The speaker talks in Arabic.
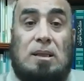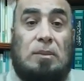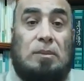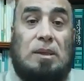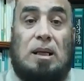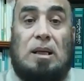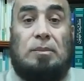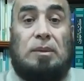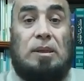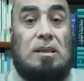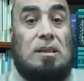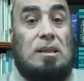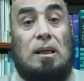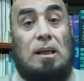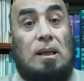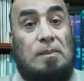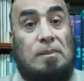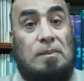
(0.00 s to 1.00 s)
بن عبد
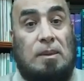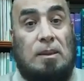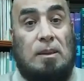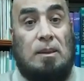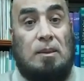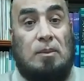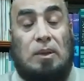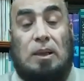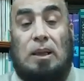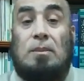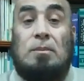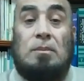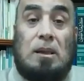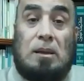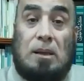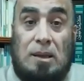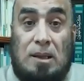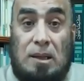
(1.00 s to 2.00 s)
السلام
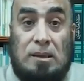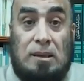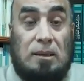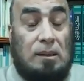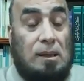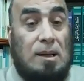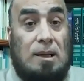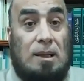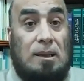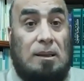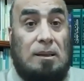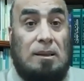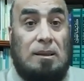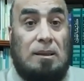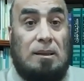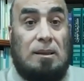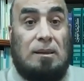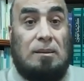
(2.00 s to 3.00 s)
فلما رآني قال
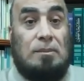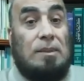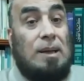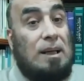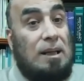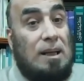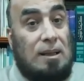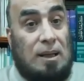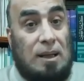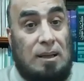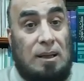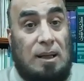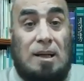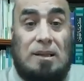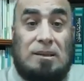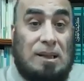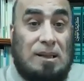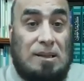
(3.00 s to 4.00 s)
ما لك
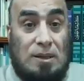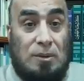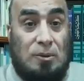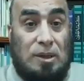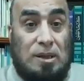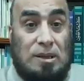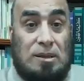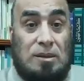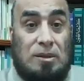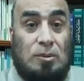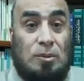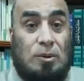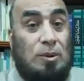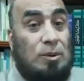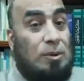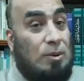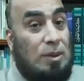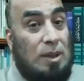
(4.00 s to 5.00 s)
هل تزوجت
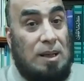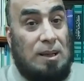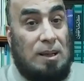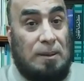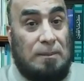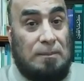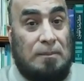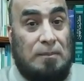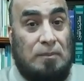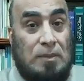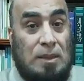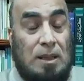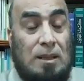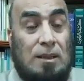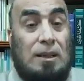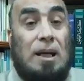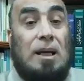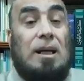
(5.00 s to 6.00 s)
قلت لا
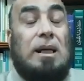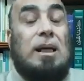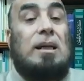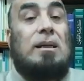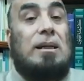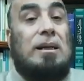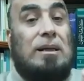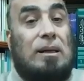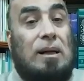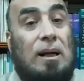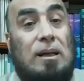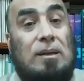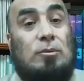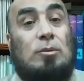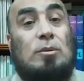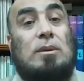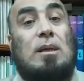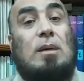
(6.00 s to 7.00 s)
لكني
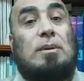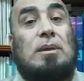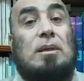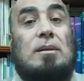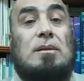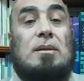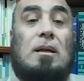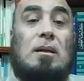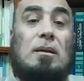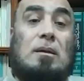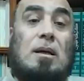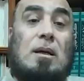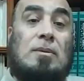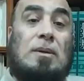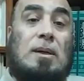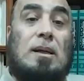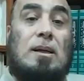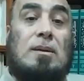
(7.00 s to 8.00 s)
رأيت النبي صلى
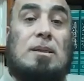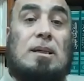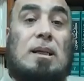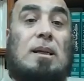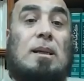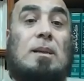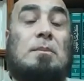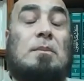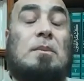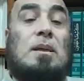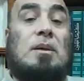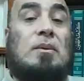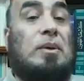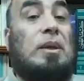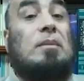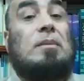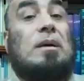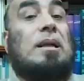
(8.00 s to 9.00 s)
الله عليه وسلم
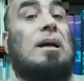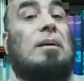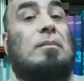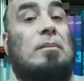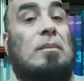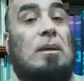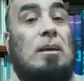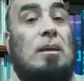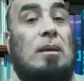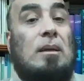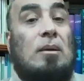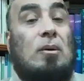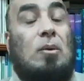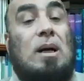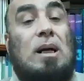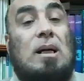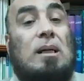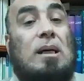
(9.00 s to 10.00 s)
في المنام
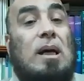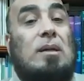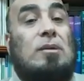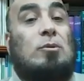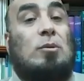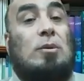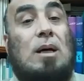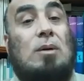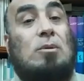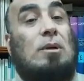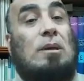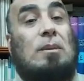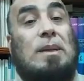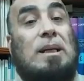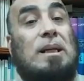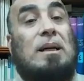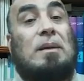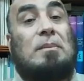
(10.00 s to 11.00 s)
وحكيت له
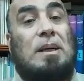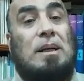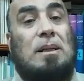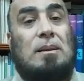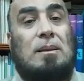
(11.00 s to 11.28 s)
المنامة